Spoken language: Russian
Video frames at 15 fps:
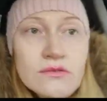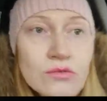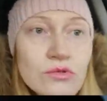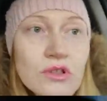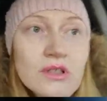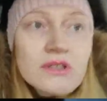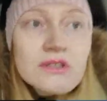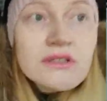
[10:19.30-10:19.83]

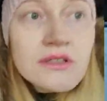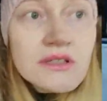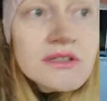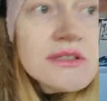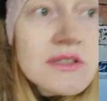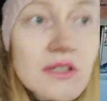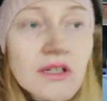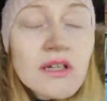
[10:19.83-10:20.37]
так
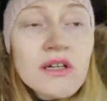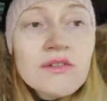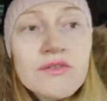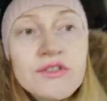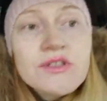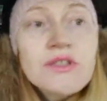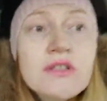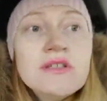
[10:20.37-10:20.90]
интересно, в
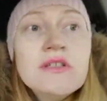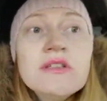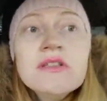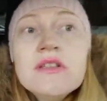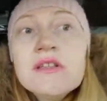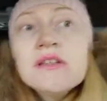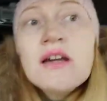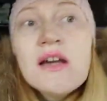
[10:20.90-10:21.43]

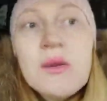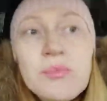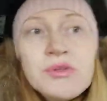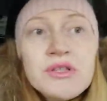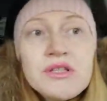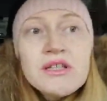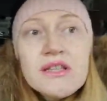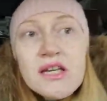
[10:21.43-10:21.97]
серединке, да,
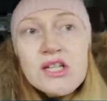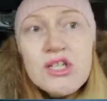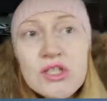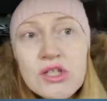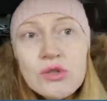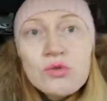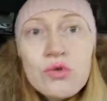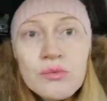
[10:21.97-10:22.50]

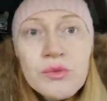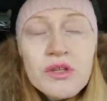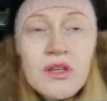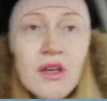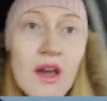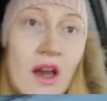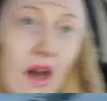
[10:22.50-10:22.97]
пятиэтажные домики,